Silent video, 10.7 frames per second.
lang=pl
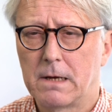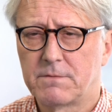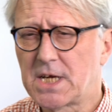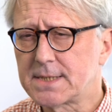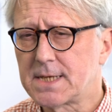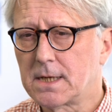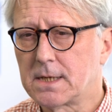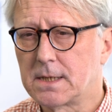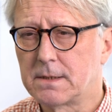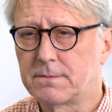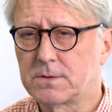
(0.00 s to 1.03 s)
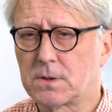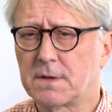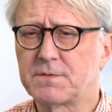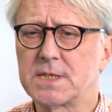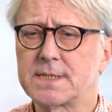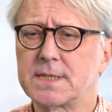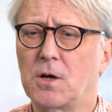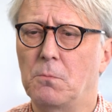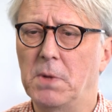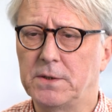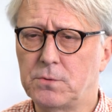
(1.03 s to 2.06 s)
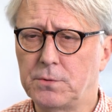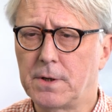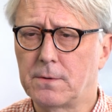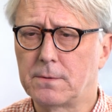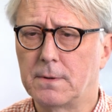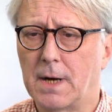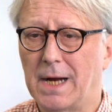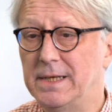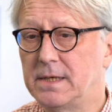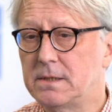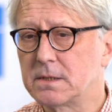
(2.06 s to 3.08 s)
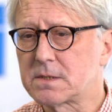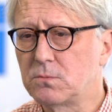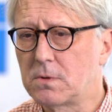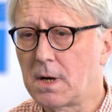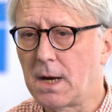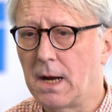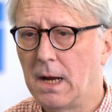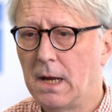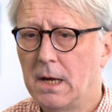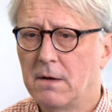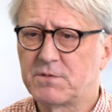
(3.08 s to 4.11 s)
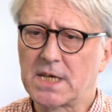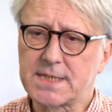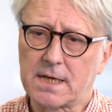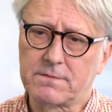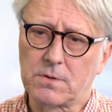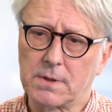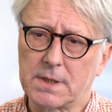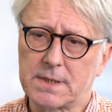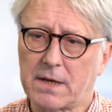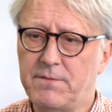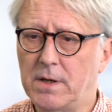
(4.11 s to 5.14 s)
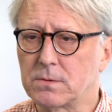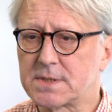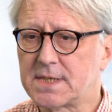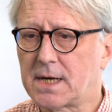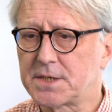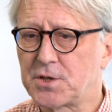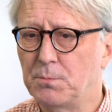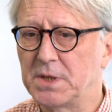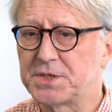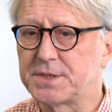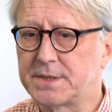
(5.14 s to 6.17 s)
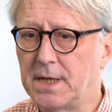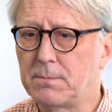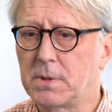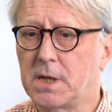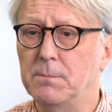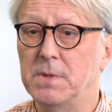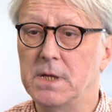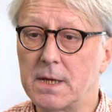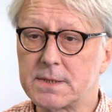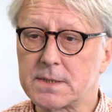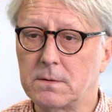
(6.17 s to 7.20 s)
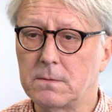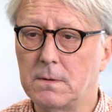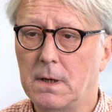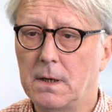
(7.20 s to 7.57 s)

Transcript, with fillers: W czasach, w których wszyscy komentują, a nikt nie słucha, w czasach, w których tak wielu stara się być tym, kim nie są,